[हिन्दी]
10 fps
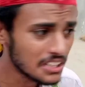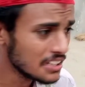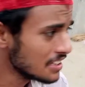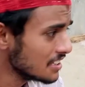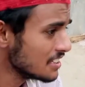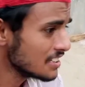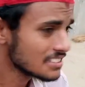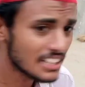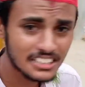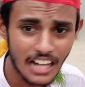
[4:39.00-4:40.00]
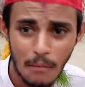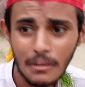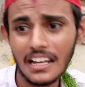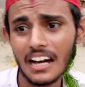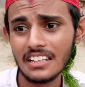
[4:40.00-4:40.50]
वो कहता है ये
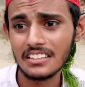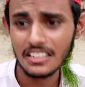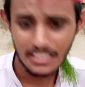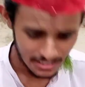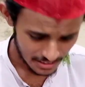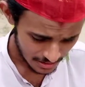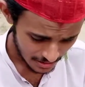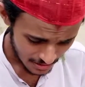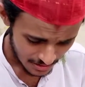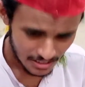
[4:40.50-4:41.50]
कैसे हो सकता है